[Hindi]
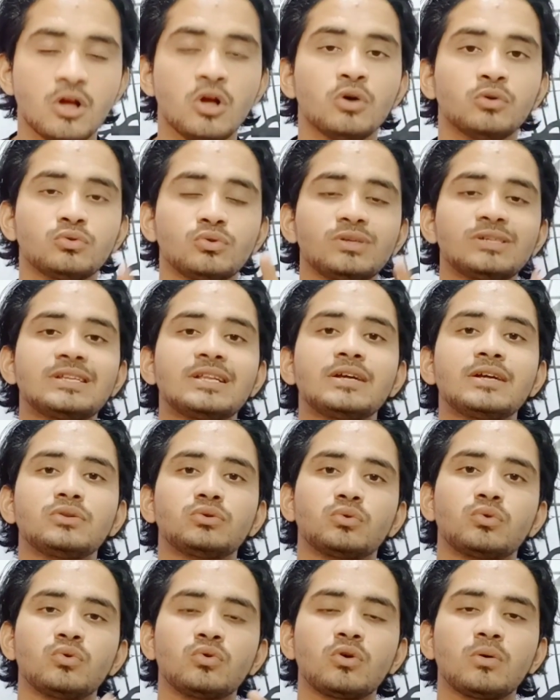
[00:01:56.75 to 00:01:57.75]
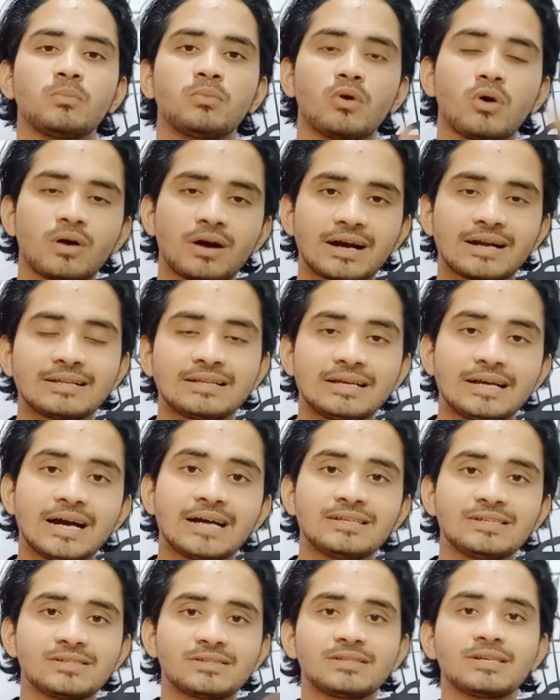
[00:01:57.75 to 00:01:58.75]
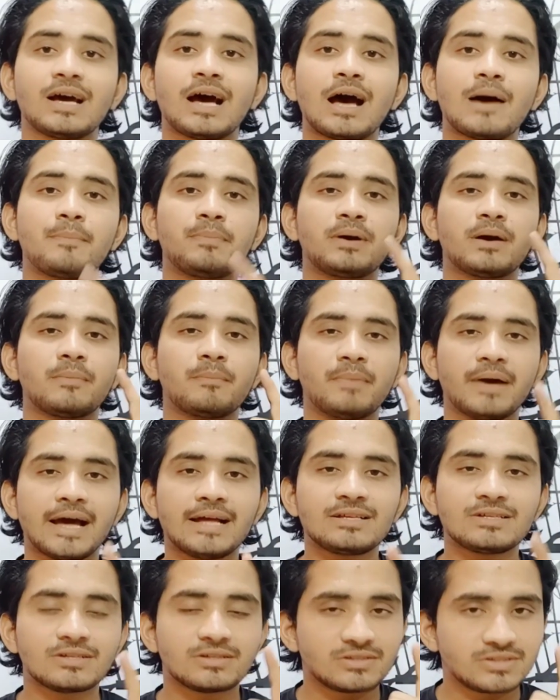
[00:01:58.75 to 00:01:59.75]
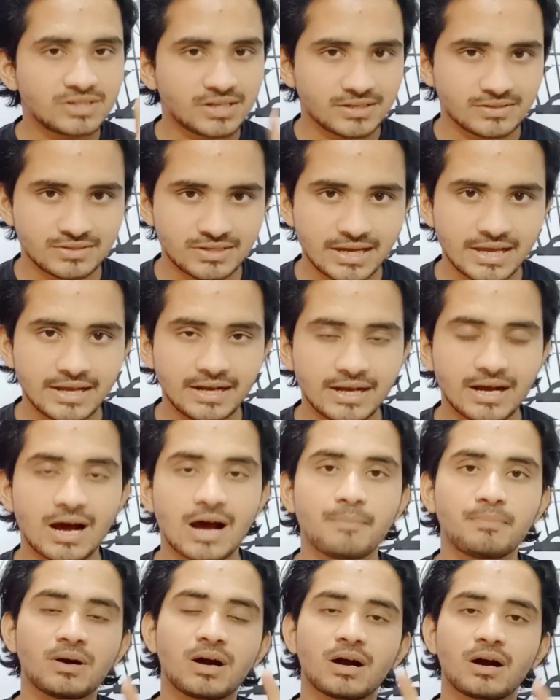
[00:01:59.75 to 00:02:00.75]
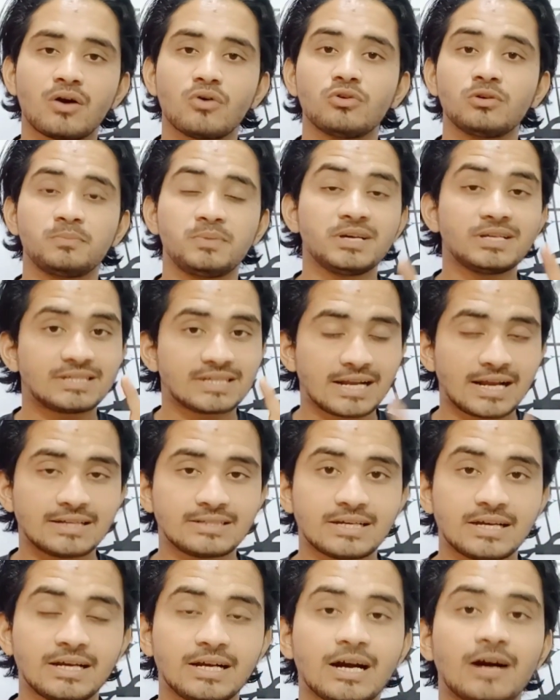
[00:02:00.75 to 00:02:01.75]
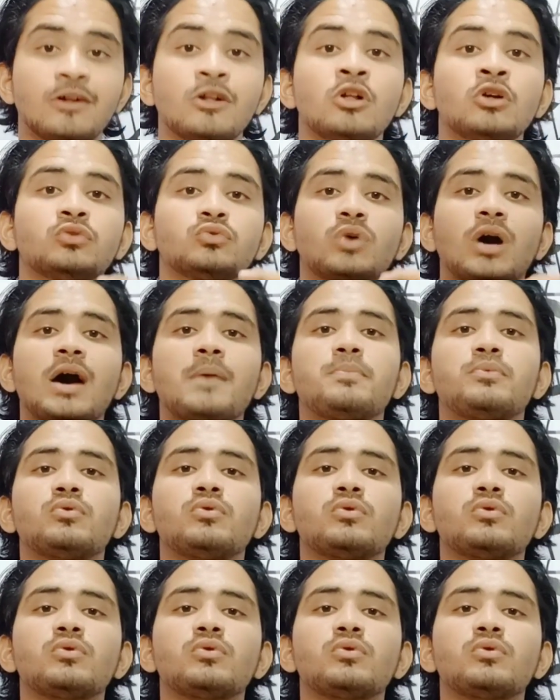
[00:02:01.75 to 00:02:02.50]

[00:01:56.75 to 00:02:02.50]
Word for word: तो इसलिए दोनों को ब्लॉक कर देगा जिससे आपका बैच छिन जाएगा आपका अकाउंट भी चला जाएगा तो आपको